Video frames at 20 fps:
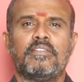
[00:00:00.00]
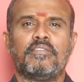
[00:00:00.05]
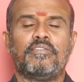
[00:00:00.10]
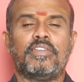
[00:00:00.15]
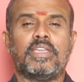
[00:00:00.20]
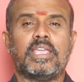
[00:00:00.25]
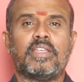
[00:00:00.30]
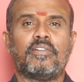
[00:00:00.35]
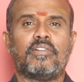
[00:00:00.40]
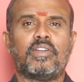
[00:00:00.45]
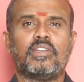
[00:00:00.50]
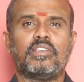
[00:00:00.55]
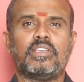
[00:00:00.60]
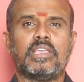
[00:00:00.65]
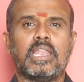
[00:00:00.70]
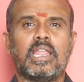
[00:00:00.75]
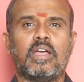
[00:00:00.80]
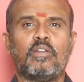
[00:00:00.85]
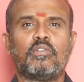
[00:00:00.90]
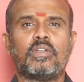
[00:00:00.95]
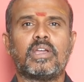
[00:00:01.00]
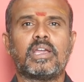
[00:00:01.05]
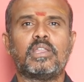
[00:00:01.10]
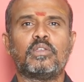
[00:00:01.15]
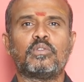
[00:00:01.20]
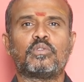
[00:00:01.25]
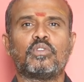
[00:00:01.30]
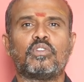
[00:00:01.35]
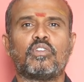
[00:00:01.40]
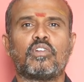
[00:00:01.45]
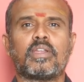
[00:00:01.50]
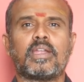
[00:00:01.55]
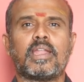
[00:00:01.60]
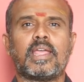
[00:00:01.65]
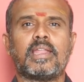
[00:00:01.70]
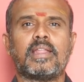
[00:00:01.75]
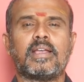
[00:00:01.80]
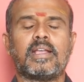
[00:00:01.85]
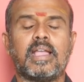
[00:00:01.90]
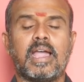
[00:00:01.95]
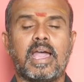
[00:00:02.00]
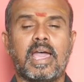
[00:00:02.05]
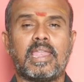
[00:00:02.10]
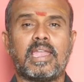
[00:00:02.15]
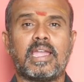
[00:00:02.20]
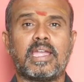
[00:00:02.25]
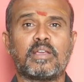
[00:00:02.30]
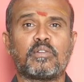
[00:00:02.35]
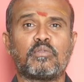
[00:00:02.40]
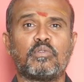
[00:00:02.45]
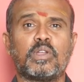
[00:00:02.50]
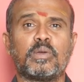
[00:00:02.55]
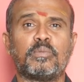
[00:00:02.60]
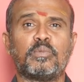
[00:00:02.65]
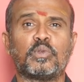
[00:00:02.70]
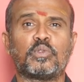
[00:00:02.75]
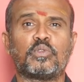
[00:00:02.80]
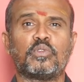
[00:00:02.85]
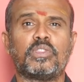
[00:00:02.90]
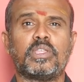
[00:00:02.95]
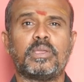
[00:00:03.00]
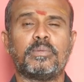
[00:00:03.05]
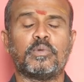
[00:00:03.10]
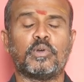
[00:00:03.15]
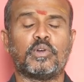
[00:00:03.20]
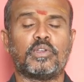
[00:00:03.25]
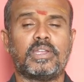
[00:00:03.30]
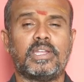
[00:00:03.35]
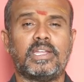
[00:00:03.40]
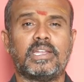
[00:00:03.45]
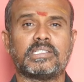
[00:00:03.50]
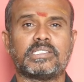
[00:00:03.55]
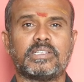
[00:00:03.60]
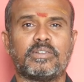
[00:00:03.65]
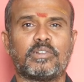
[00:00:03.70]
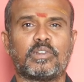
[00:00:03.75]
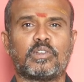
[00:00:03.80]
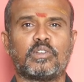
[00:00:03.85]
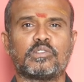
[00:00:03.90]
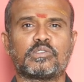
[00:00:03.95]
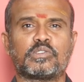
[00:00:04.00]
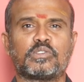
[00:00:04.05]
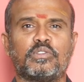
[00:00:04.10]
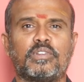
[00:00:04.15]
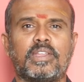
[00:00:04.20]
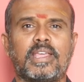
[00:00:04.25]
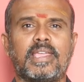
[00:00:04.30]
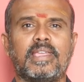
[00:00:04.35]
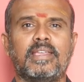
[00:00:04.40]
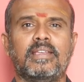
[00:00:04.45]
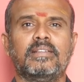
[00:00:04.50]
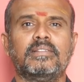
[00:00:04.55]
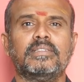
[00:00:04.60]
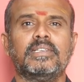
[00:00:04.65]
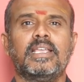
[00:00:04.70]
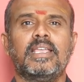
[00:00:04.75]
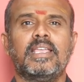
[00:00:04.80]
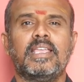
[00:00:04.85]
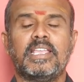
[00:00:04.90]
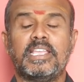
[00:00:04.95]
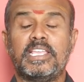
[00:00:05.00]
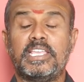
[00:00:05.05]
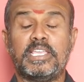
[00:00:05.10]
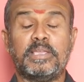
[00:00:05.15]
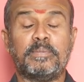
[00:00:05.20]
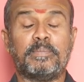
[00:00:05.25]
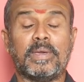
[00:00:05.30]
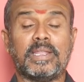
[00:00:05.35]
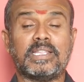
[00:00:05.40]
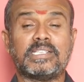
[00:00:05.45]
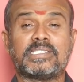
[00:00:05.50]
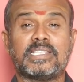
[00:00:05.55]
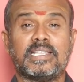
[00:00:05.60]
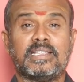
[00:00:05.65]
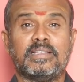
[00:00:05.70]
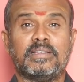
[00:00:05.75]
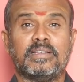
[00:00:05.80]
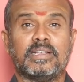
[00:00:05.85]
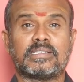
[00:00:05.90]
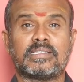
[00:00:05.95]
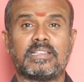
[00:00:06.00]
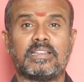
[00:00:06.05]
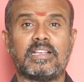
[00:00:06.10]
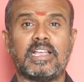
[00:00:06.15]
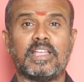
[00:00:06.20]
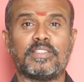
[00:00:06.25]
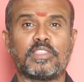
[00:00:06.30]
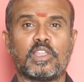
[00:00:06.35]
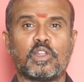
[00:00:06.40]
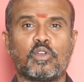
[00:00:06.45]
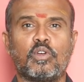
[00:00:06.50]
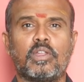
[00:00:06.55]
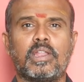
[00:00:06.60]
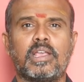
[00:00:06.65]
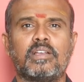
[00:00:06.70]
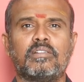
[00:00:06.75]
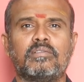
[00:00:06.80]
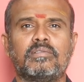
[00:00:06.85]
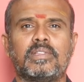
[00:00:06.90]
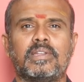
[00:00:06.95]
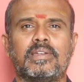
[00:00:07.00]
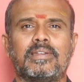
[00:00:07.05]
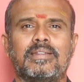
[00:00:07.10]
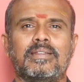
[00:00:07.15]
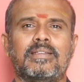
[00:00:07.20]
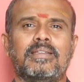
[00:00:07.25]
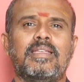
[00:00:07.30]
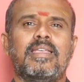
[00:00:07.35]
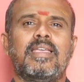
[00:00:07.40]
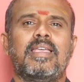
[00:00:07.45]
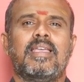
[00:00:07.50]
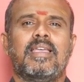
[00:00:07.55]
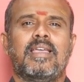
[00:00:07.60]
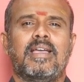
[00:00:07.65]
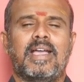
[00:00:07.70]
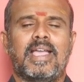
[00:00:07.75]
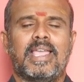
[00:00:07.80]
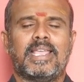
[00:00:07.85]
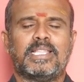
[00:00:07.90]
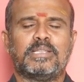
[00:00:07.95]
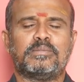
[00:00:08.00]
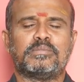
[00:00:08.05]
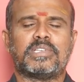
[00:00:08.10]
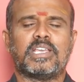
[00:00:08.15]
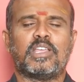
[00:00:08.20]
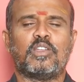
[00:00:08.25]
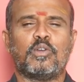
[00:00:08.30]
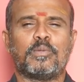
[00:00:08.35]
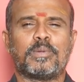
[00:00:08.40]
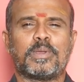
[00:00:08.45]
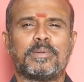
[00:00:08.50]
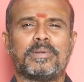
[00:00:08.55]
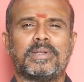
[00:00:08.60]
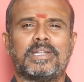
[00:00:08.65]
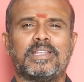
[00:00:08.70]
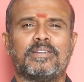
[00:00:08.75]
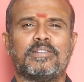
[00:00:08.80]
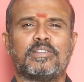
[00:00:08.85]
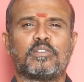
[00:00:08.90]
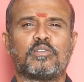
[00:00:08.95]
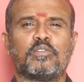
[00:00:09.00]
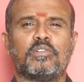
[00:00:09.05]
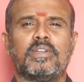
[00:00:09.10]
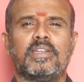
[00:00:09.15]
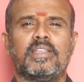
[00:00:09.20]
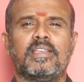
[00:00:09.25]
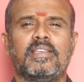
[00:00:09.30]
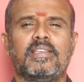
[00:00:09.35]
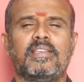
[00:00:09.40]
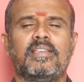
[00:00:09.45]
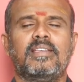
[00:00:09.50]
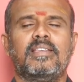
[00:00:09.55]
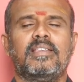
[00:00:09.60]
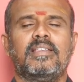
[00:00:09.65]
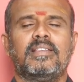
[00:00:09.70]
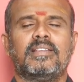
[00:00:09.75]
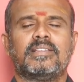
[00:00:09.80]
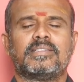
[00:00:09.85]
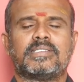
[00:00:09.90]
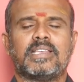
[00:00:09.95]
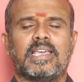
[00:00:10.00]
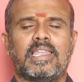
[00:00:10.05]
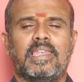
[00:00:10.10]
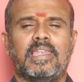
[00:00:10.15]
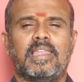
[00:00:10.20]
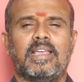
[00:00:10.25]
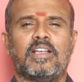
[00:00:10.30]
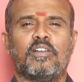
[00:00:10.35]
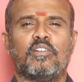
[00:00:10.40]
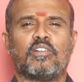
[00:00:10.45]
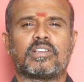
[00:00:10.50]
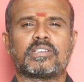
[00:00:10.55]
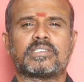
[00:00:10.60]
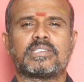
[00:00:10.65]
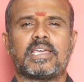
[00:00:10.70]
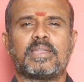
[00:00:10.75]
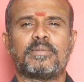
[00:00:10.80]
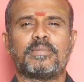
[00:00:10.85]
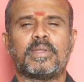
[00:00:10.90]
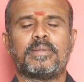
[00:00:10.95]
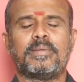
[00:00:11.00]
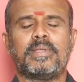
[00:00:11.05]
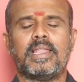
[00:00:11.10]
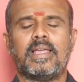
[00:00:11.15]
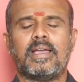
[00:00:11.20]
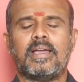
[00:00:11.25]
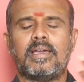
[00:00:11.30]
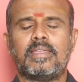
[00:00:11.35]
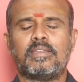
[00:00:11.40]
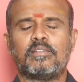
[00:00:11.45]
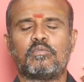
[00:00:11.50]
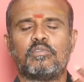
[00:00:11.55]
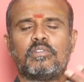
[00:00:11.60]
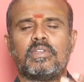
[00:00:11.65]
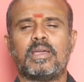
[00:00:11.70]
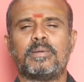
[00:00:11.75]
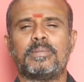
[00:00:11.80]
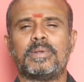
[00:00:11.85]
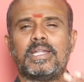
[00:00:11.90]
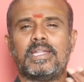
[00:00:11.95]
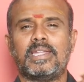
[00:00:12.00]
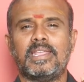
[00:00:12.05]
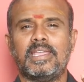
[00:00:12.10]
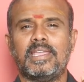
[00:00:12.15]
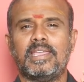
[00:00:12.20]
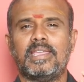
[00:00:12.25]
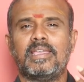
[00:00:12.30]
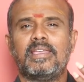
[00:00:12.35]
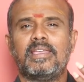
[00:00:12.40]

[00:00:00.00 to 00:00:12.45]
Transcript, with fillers: వేరే వాళ్ళు ఎలా ఉండగలుగుతున్నారు నాయన గాల ఆడకుండా పోతుంది మొహం నిండా చెమట్లు వస్తున్నాయి ఈ పరిస్థితి అసలు గందరగోళంగా ఉందంటారు ఐదు నిమిషాలు ఓపిక పట్టామనుకోండి చల్లగా ఒక్కసారి మనం ఇలా అనుకున్నామంటే